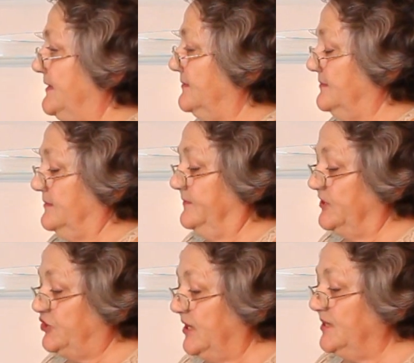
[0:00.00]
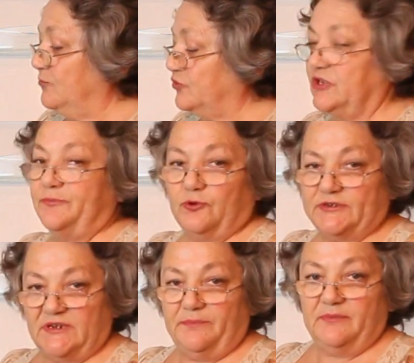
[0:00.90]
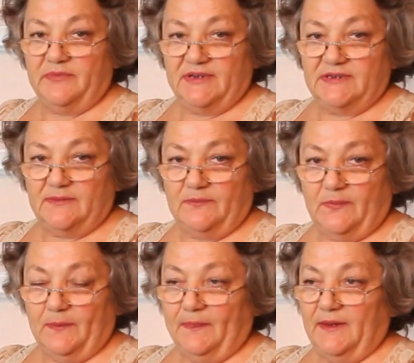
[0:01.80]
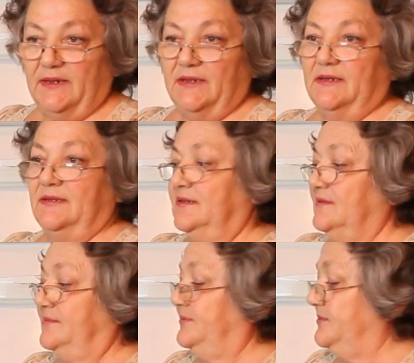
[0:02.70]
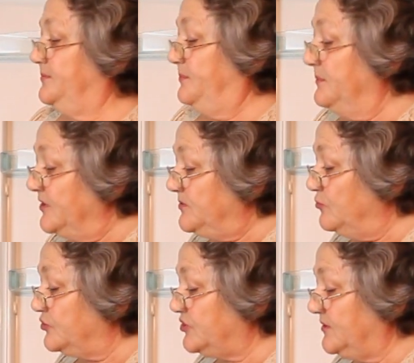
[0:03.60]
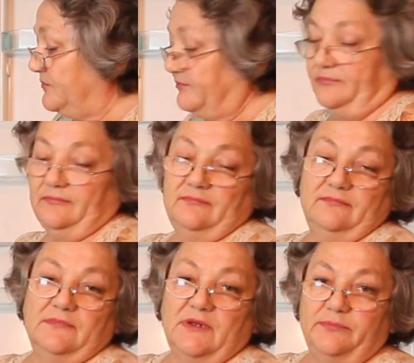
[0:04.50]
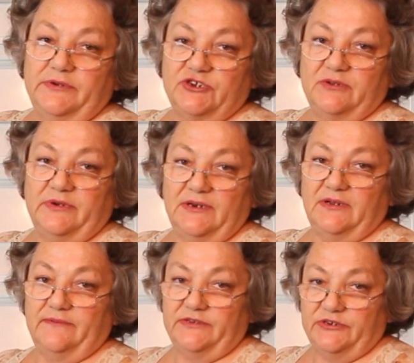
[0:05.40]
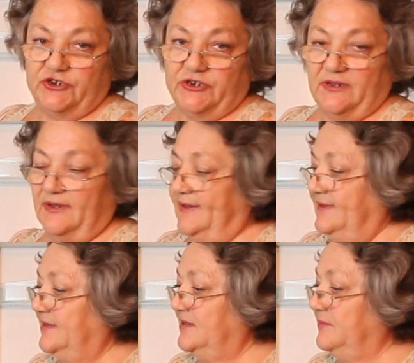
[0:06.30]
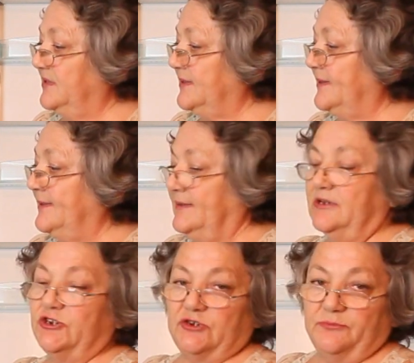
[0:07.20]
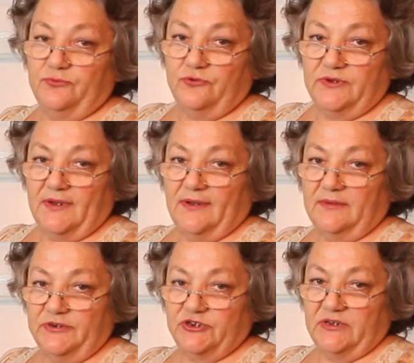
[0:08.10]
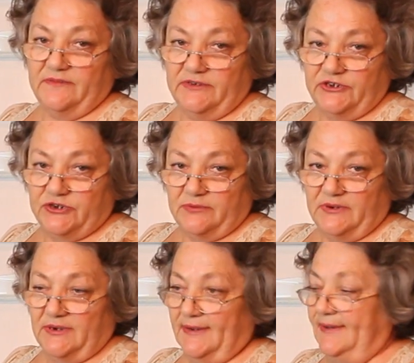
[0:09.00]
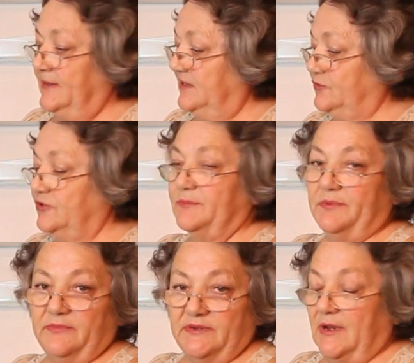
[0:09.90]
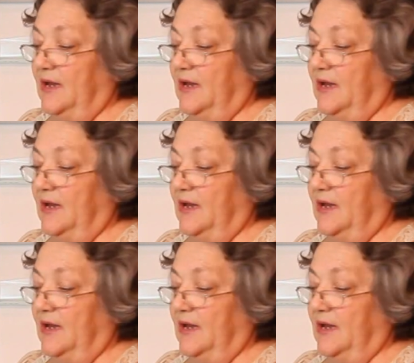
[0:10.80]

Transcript: И вначале можно просто помыть. Э, помыть можно обычно мыльной водички. Или мыло, или шампунь, обычная водичка мыльная, и все это помыть.